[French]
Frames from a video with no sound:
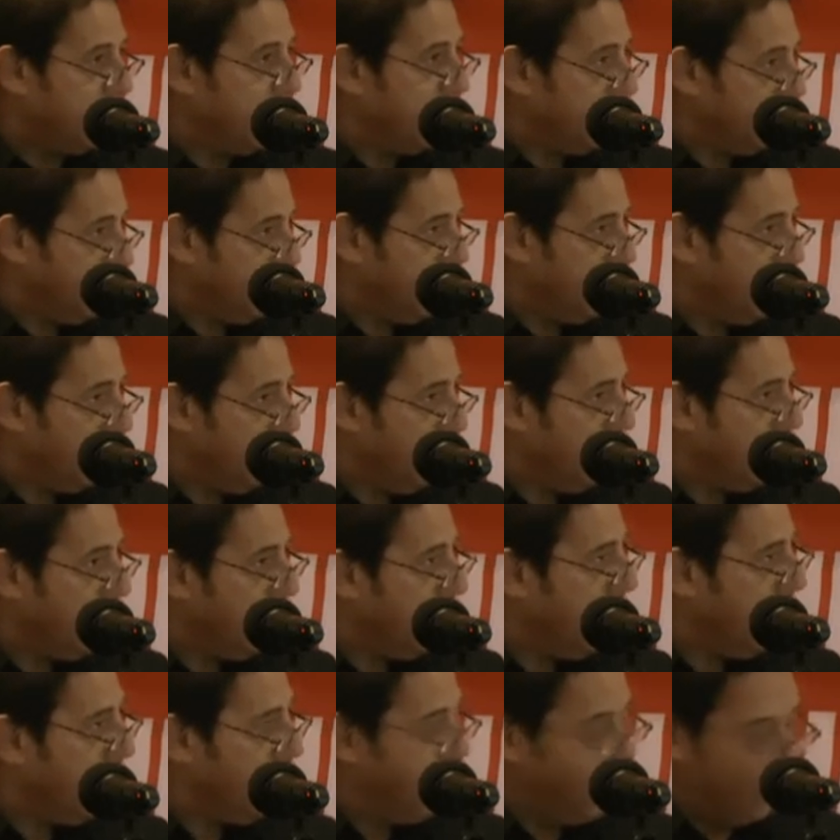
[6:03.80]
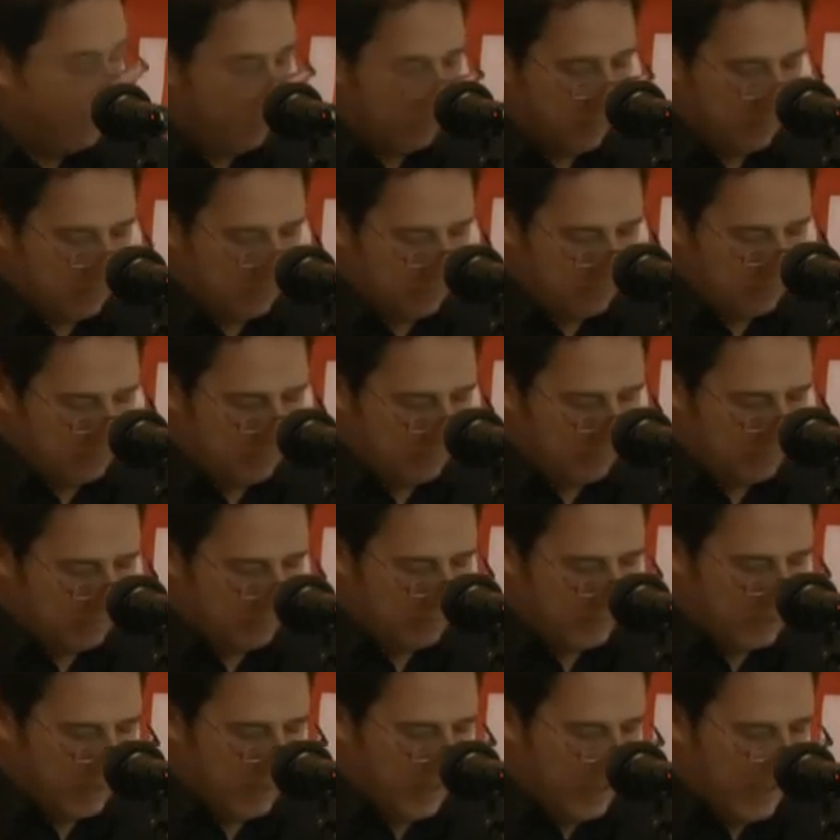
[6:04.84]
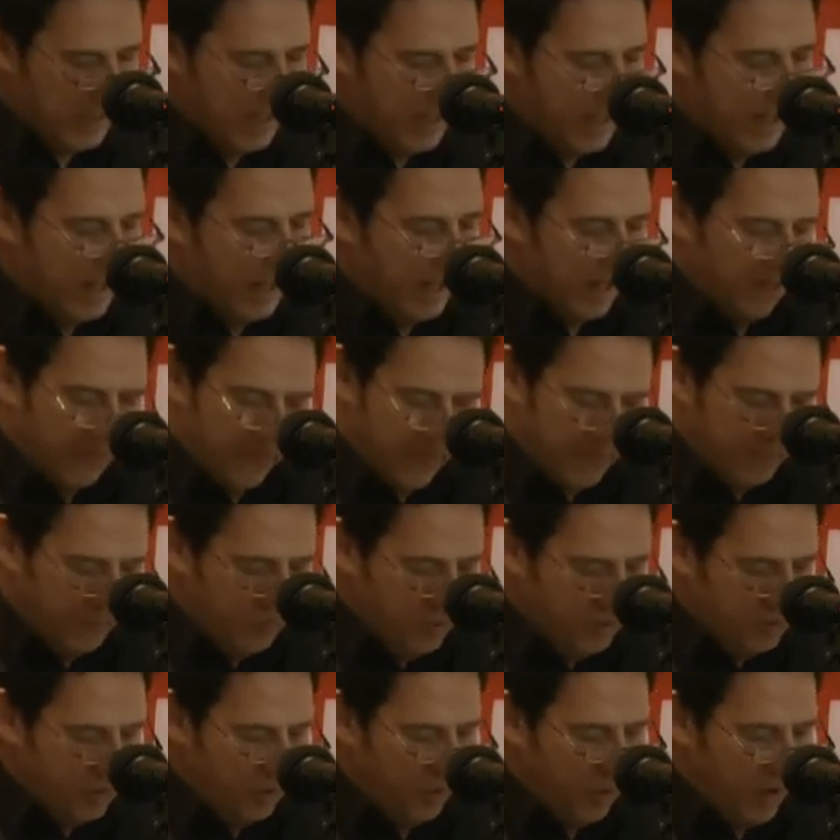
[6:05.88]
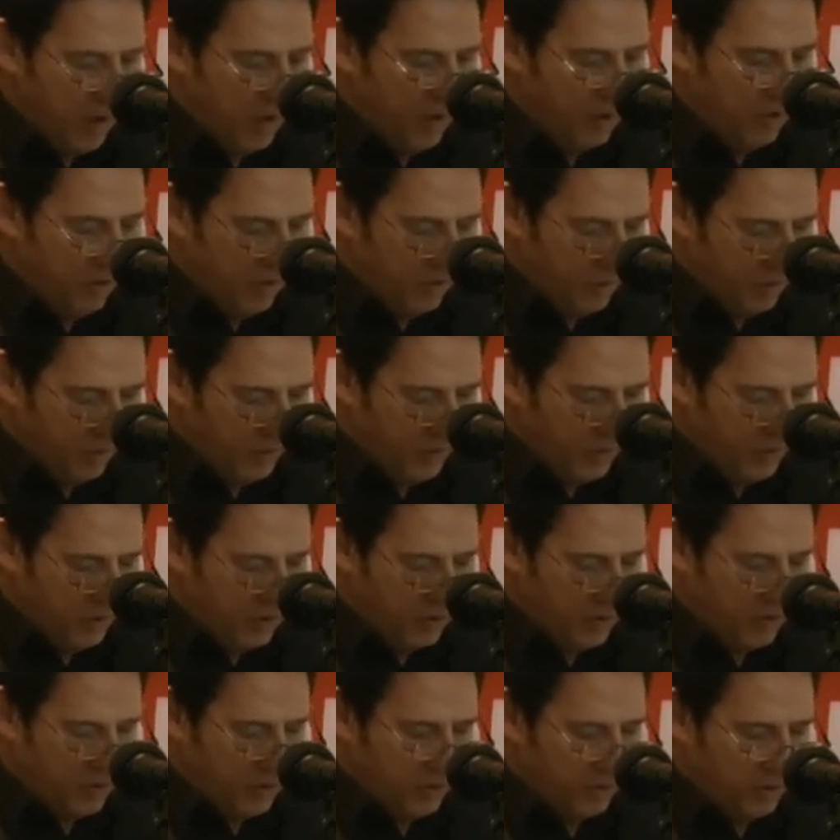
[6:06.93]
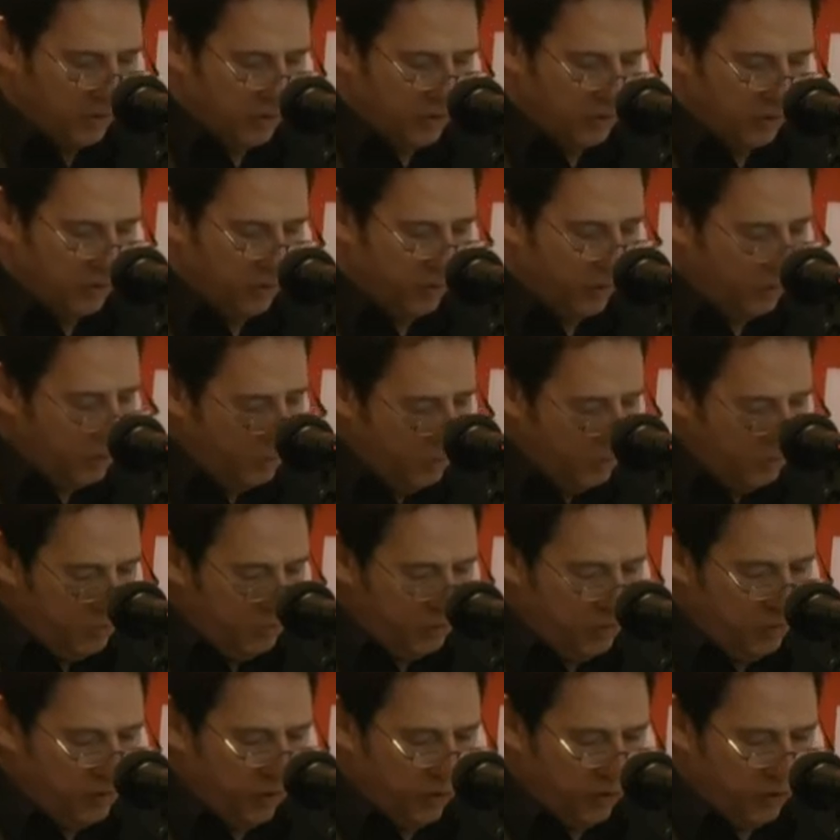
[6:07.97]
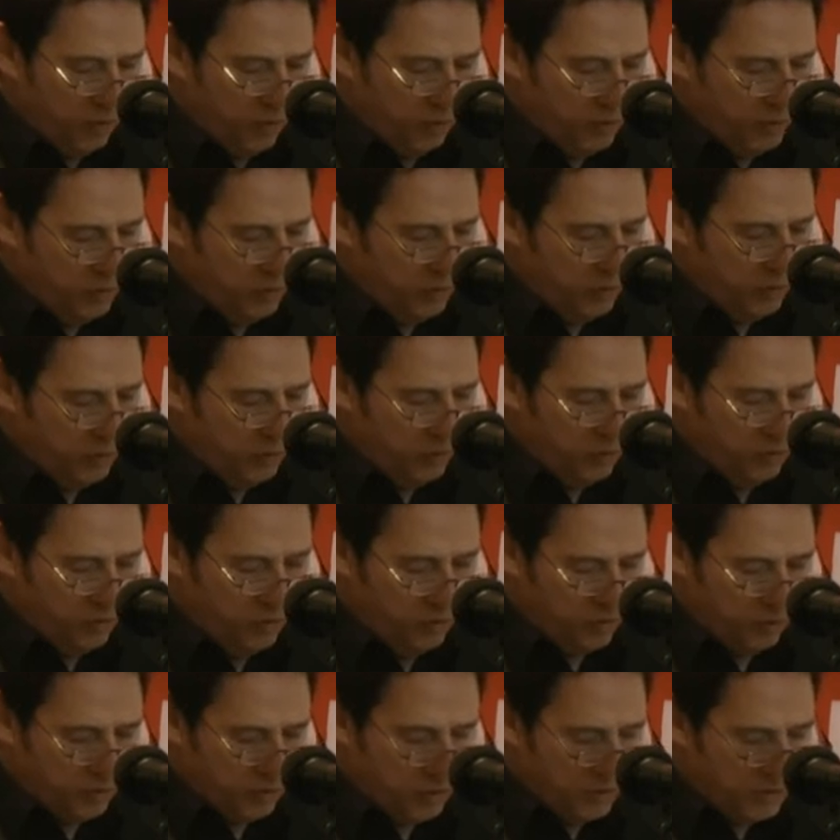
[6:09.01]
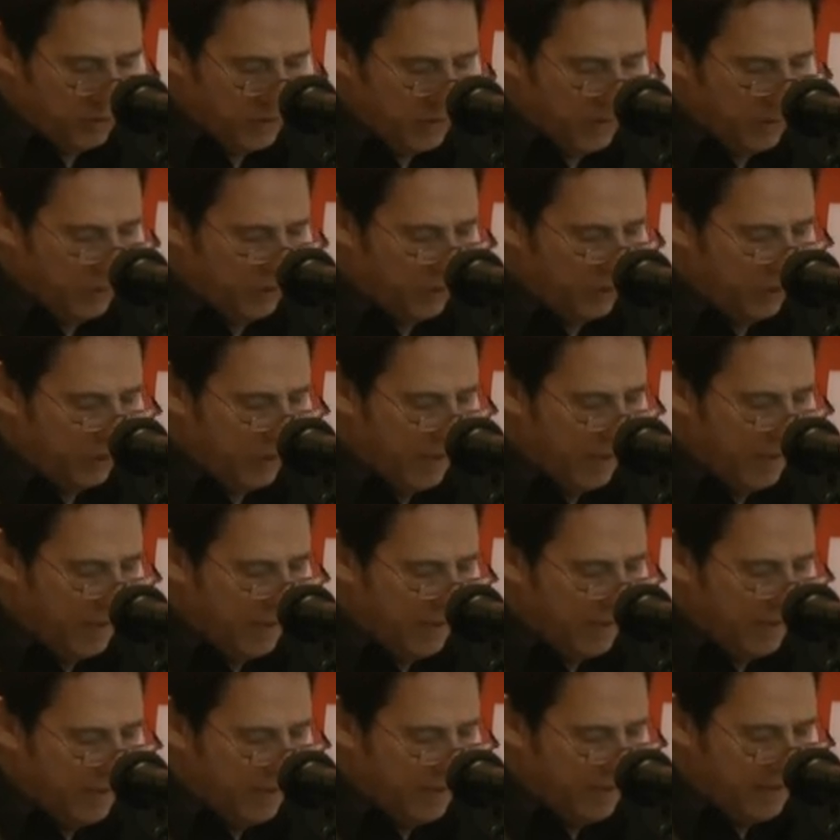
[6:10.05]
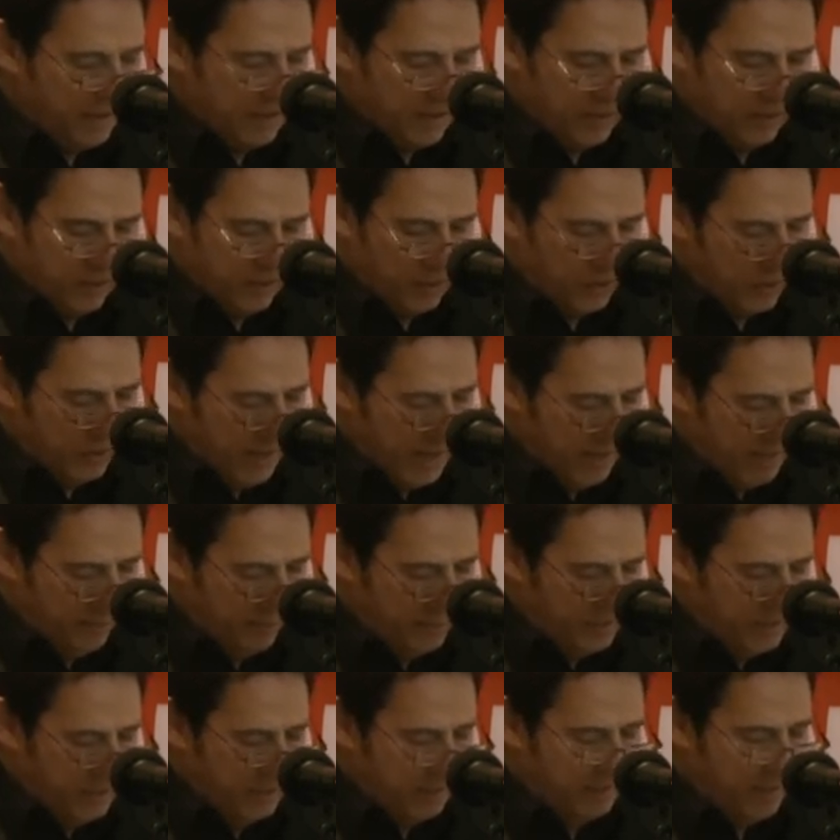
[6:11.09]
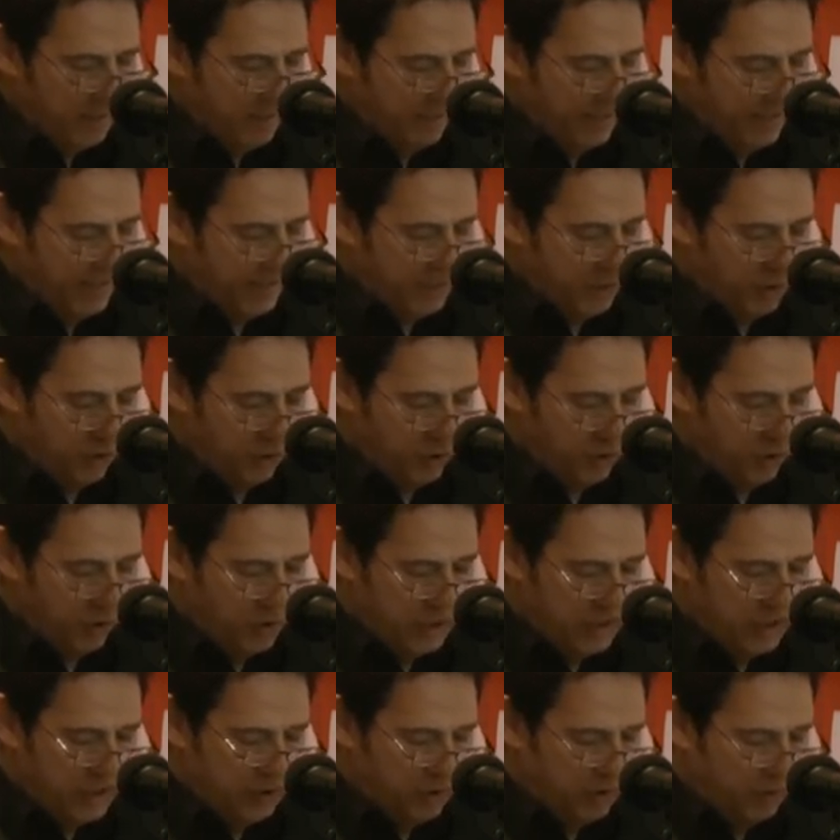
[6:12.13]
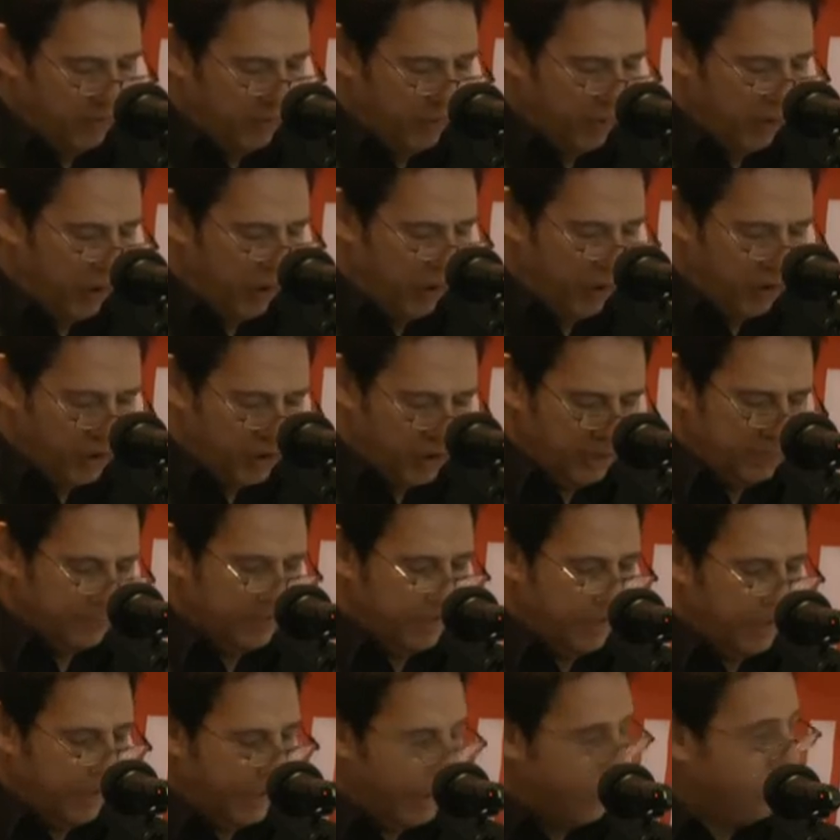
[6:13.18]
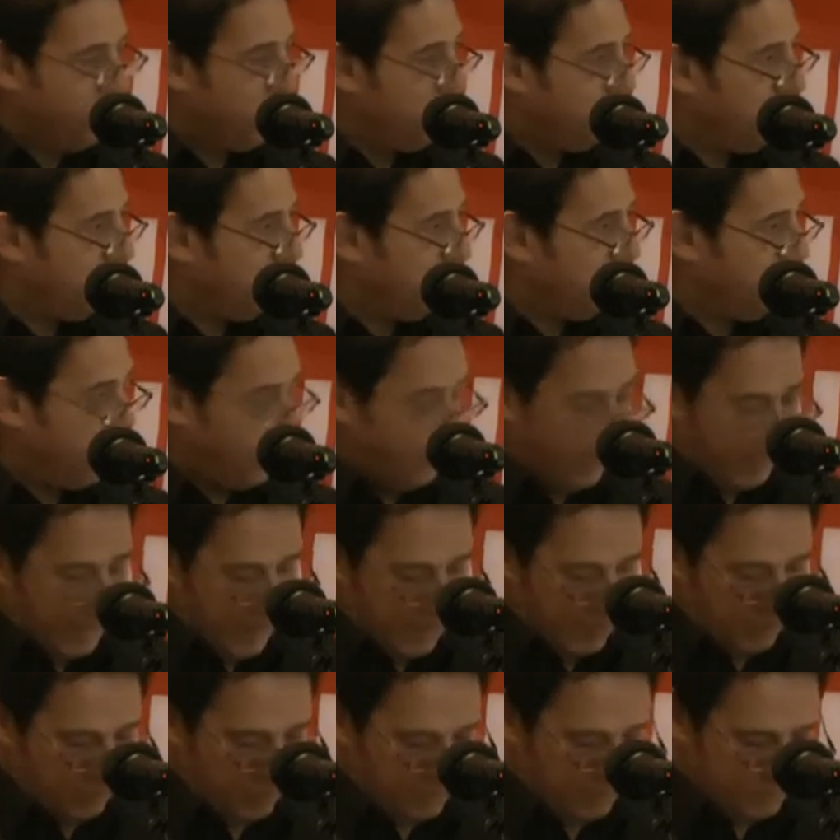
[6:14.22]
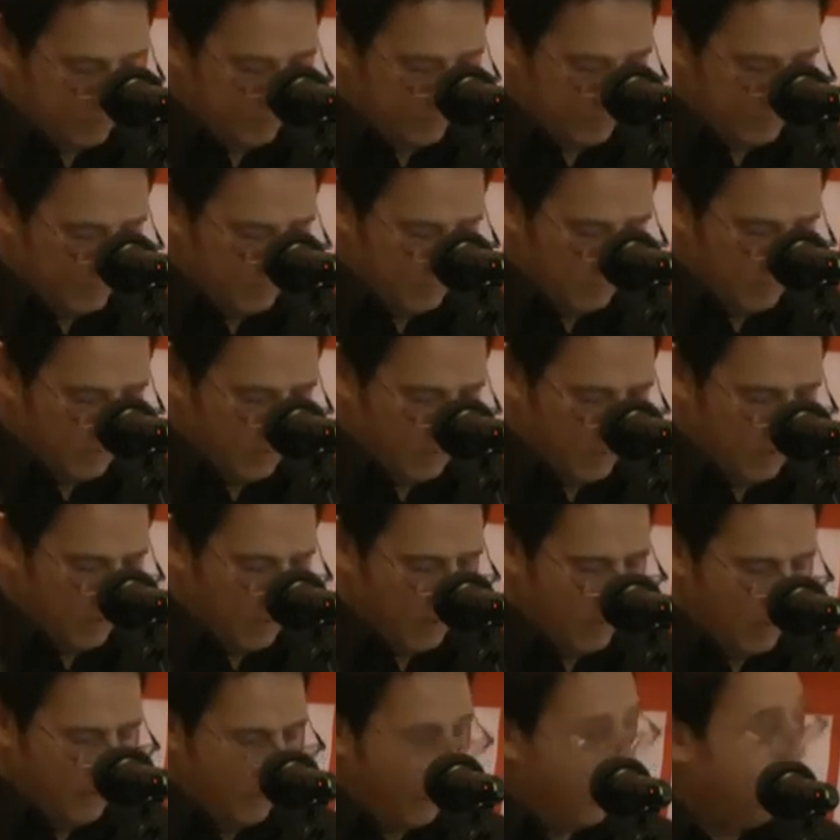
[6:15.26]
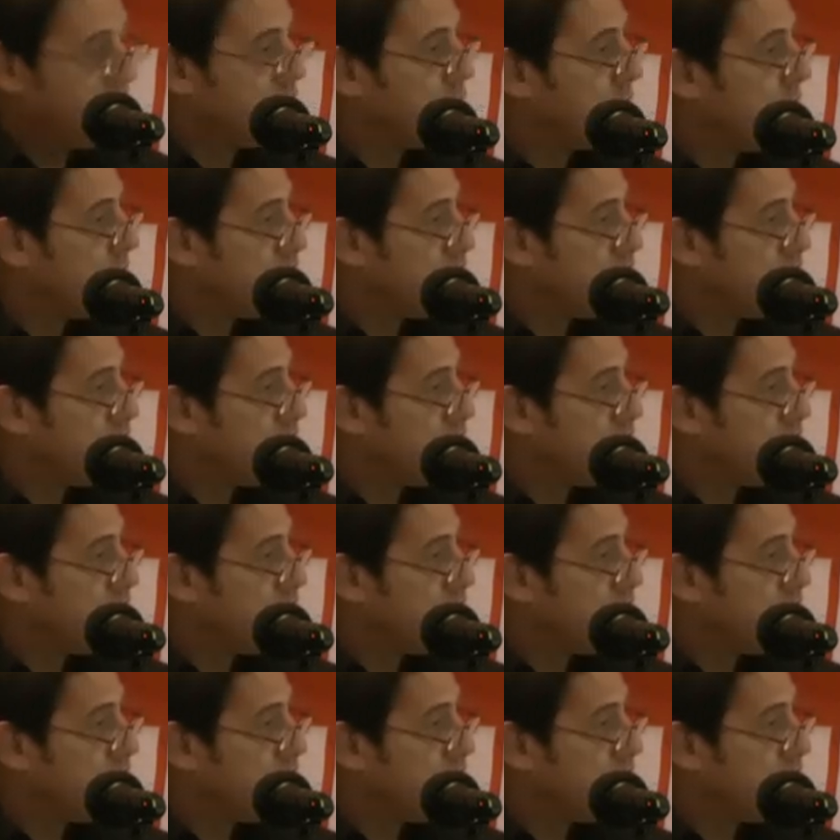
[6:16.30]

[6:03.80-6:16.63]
dans ses dogmes libéraux. La fameuse loi Hollande, dont nous nous depuis toujours de la de l'impossible application sur le site de Florange est toujours dans les cartons. François